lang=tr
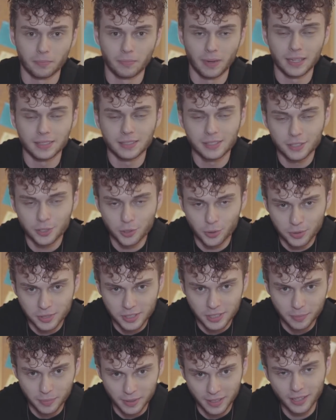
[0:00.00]
Ben sizi çok
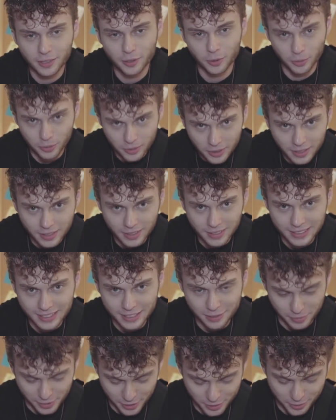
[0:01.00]
sıkmadan konuya
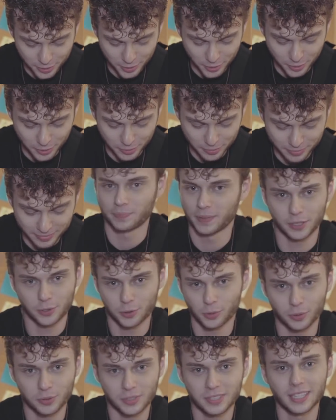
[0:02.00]
girmek istiyorum. Pek
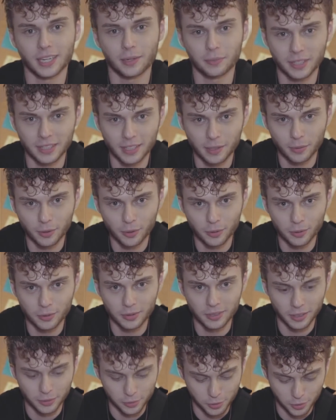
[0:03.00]
çoğunuz tahmin
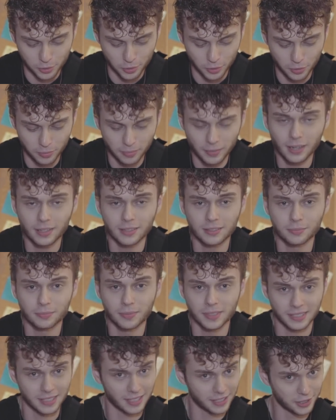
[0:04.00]
edebiliyordur diye düşünüyorum. Ben
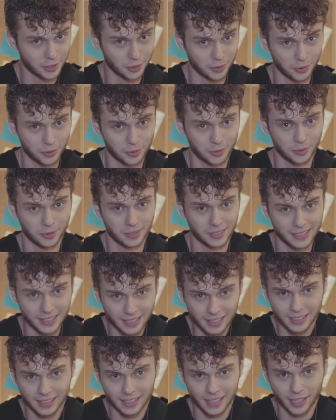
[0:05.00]
Masal Şatosu
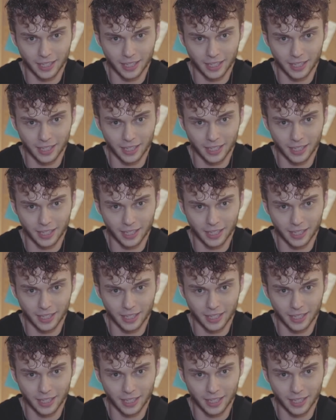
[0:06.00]
Sihirli